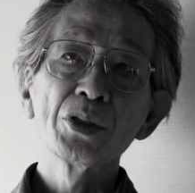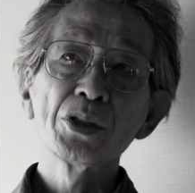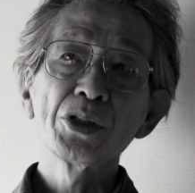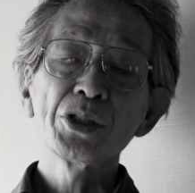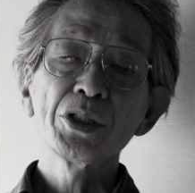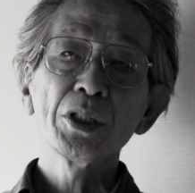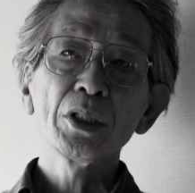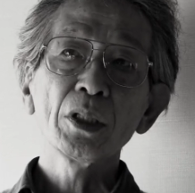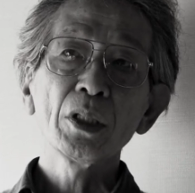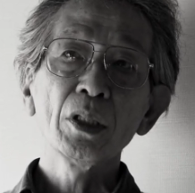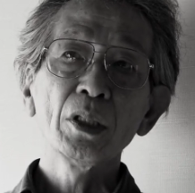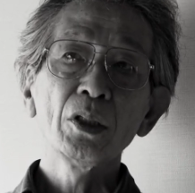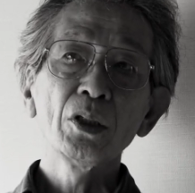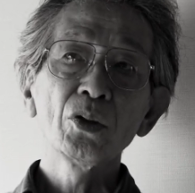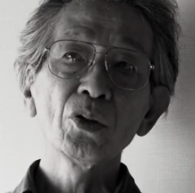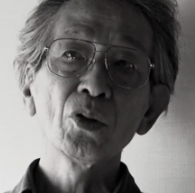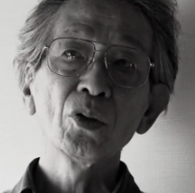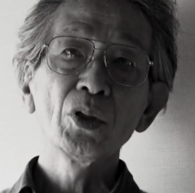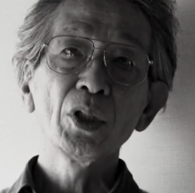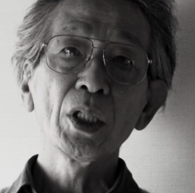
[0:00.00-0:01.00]
真剣に
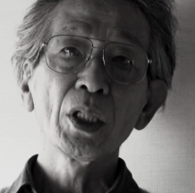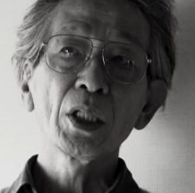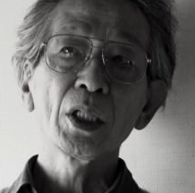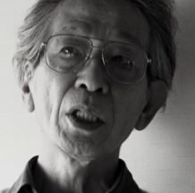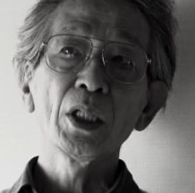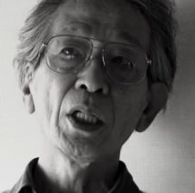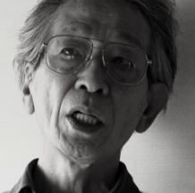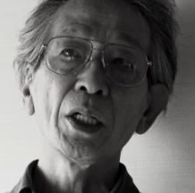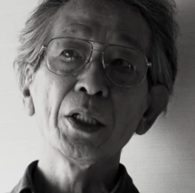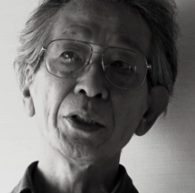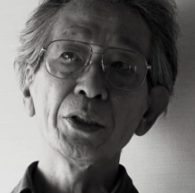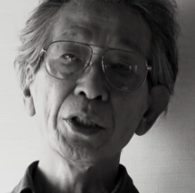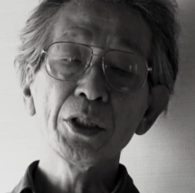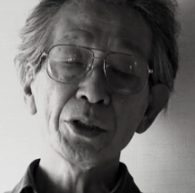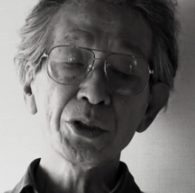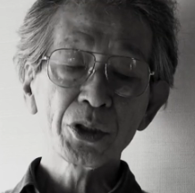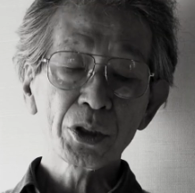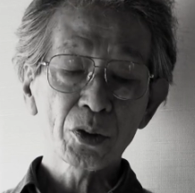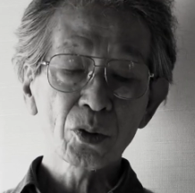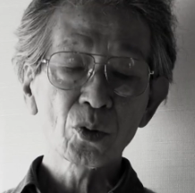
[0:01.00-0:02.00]
取り上げない
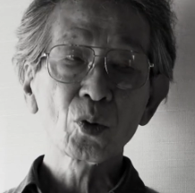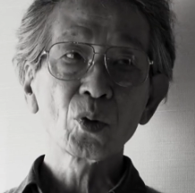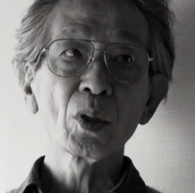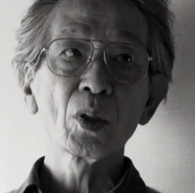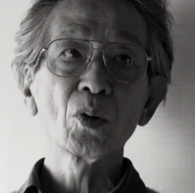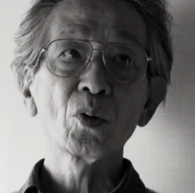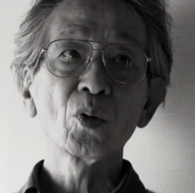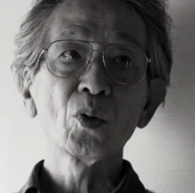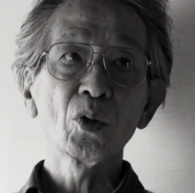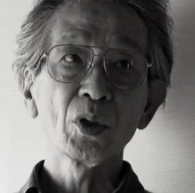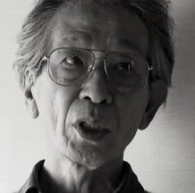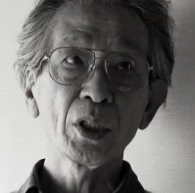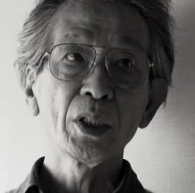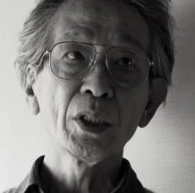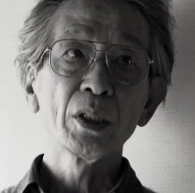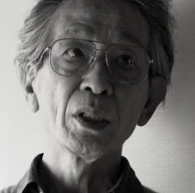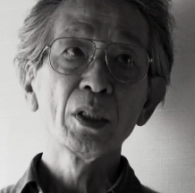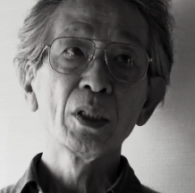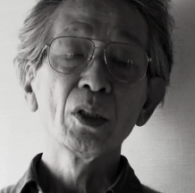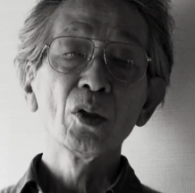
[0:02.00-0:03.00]
で事故が起こり
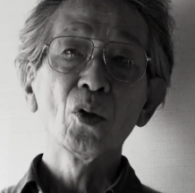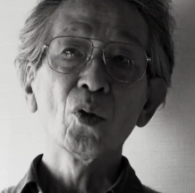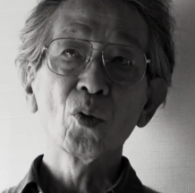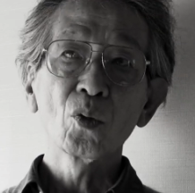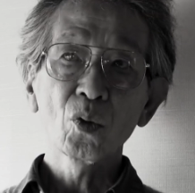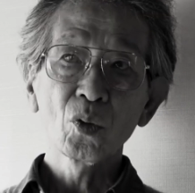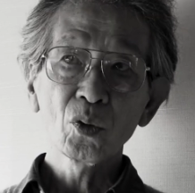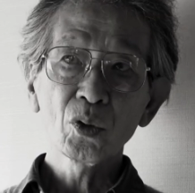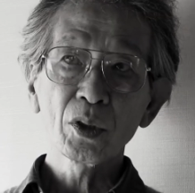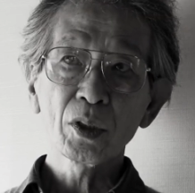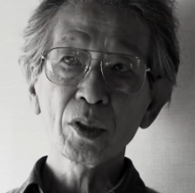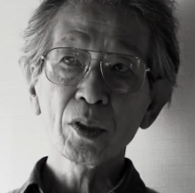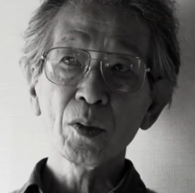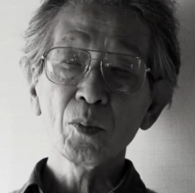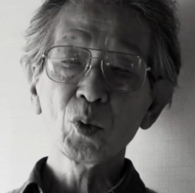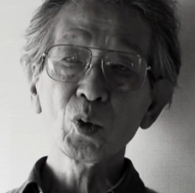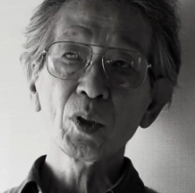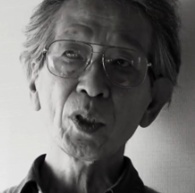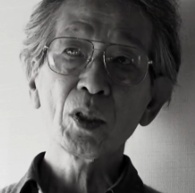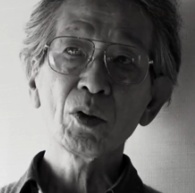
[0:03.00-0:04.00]
怒って
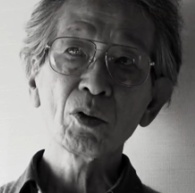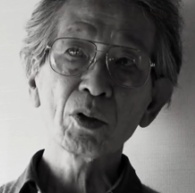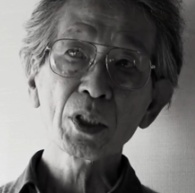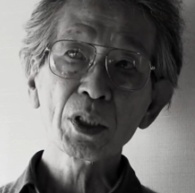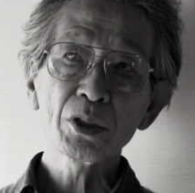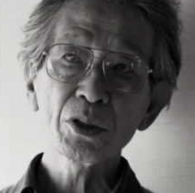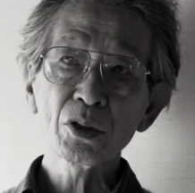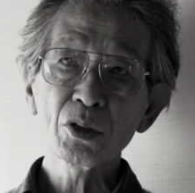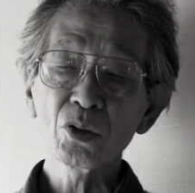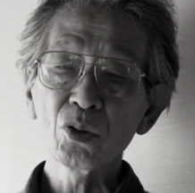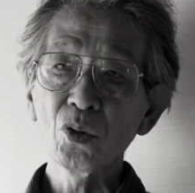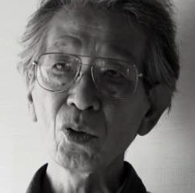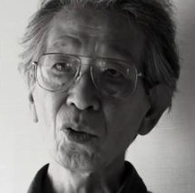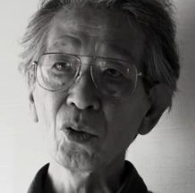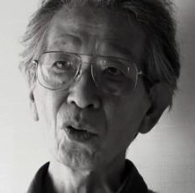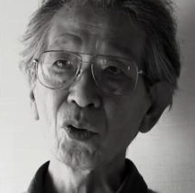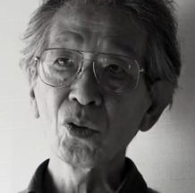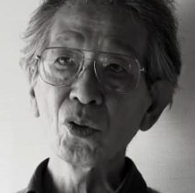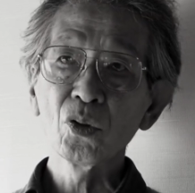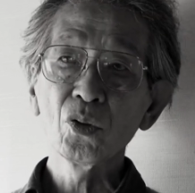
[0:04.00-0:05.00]
もなおかつどん
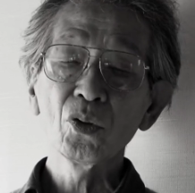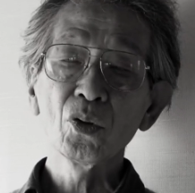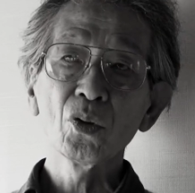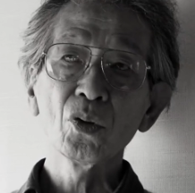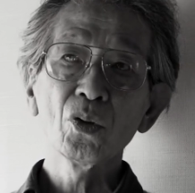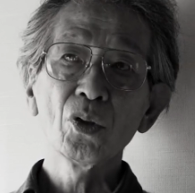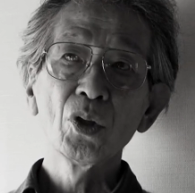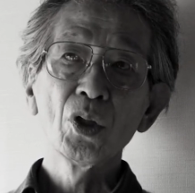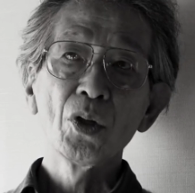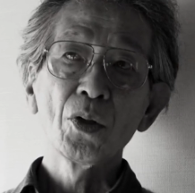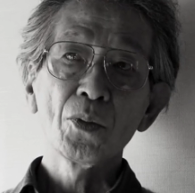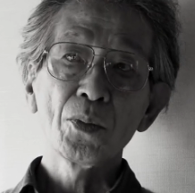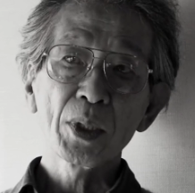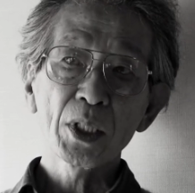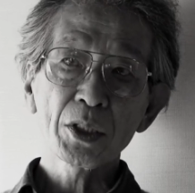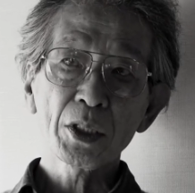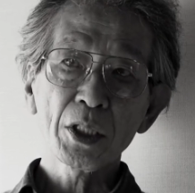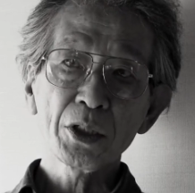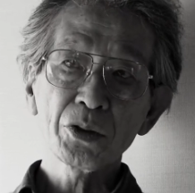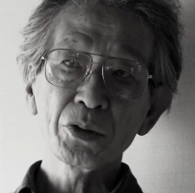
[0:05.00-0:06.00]
どんどんどんまあ
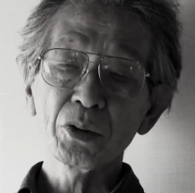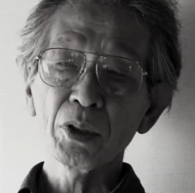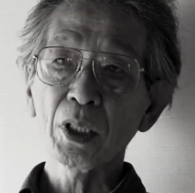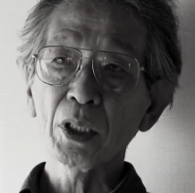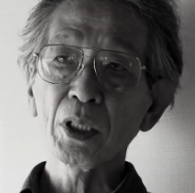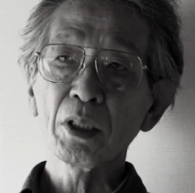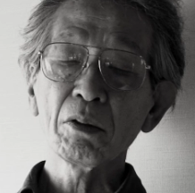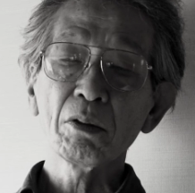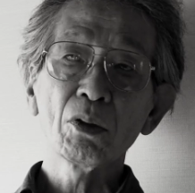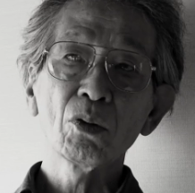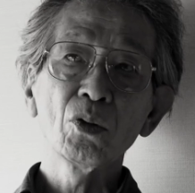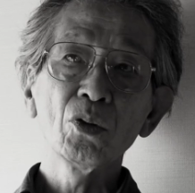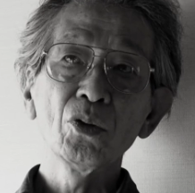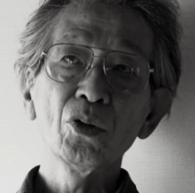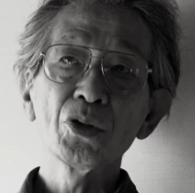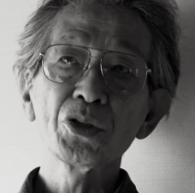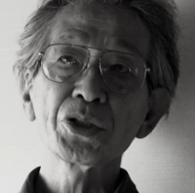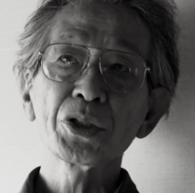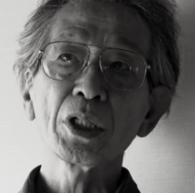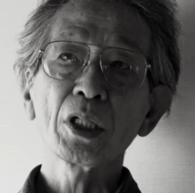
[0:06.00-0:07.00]
最初だけは報
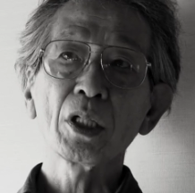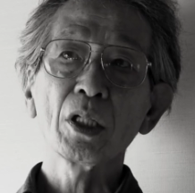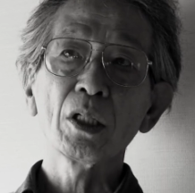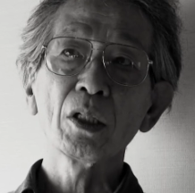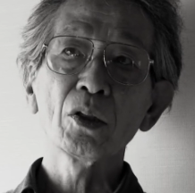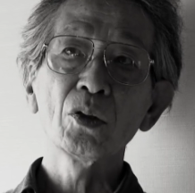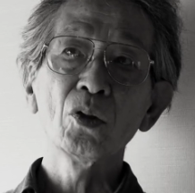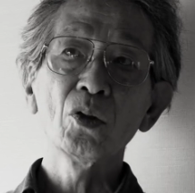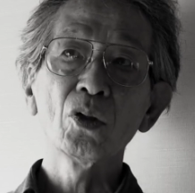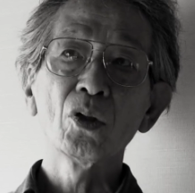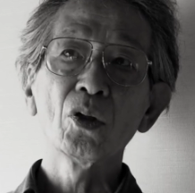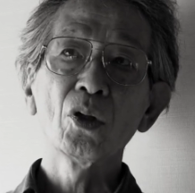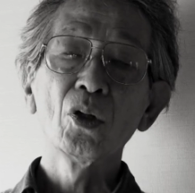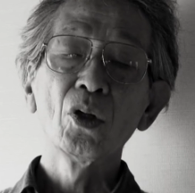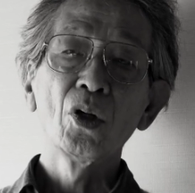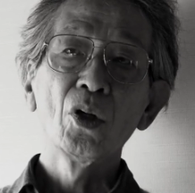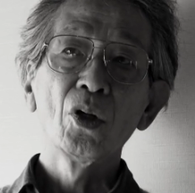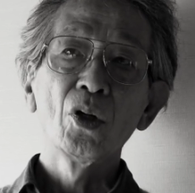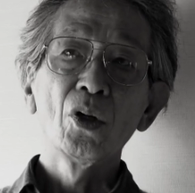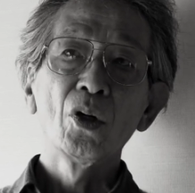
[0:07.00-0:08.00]
道したけれど
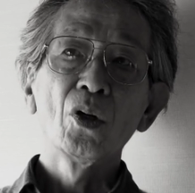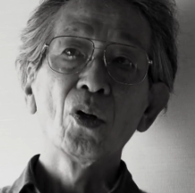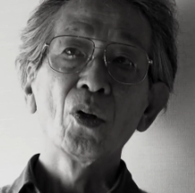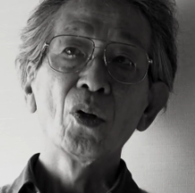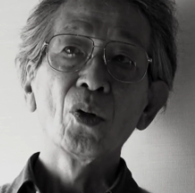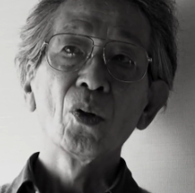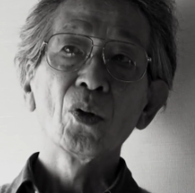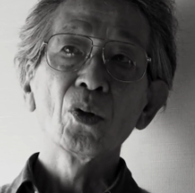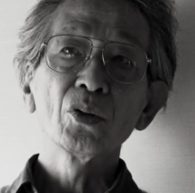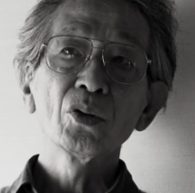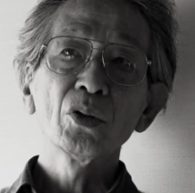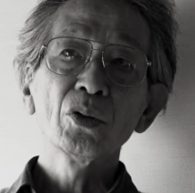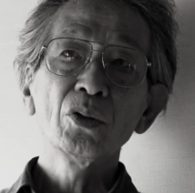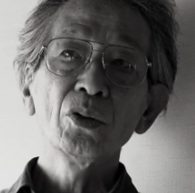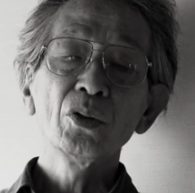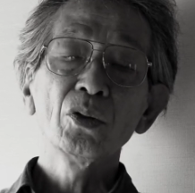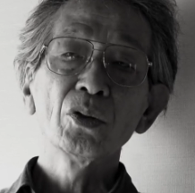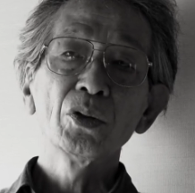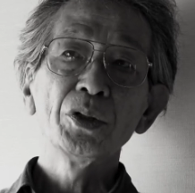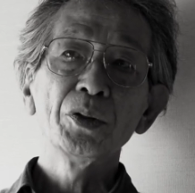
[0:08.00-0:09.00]
ほと
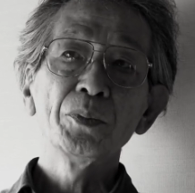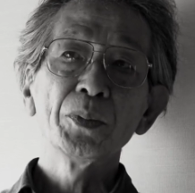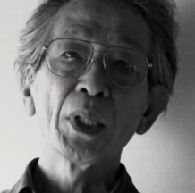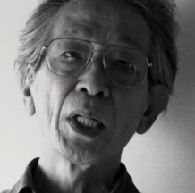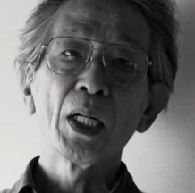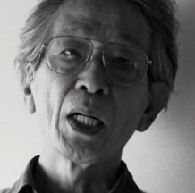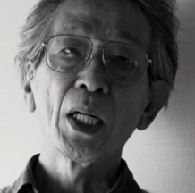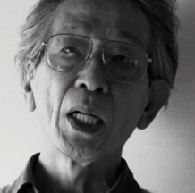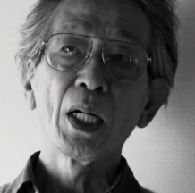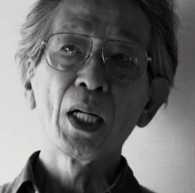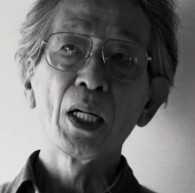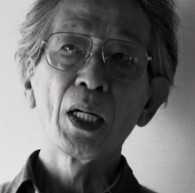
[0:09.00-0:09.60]
んど今